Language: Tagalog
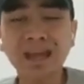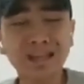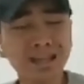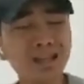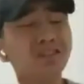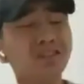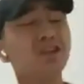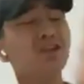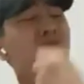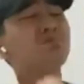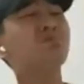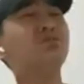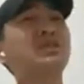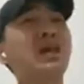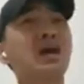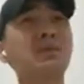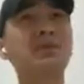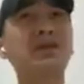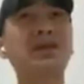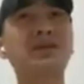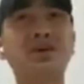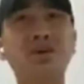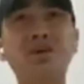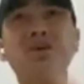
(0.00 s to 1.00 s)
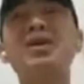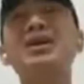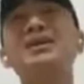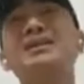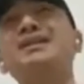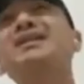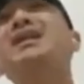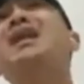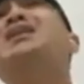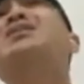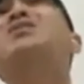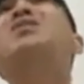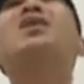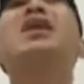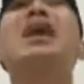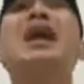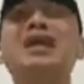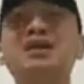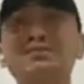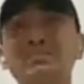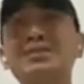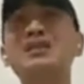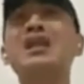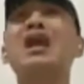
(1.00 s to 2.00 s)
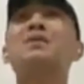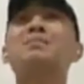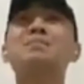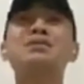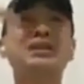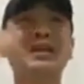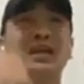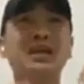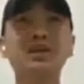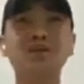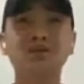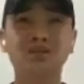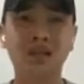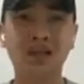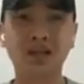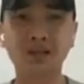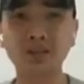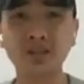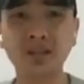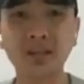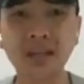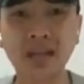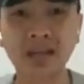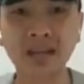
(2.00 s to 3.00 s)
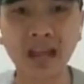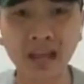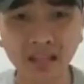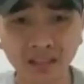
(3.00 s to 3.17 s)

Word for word: And ang tanong mo sa amin ngayon, okay siya, okay, alam na namin ngayon na ganyan nangyari.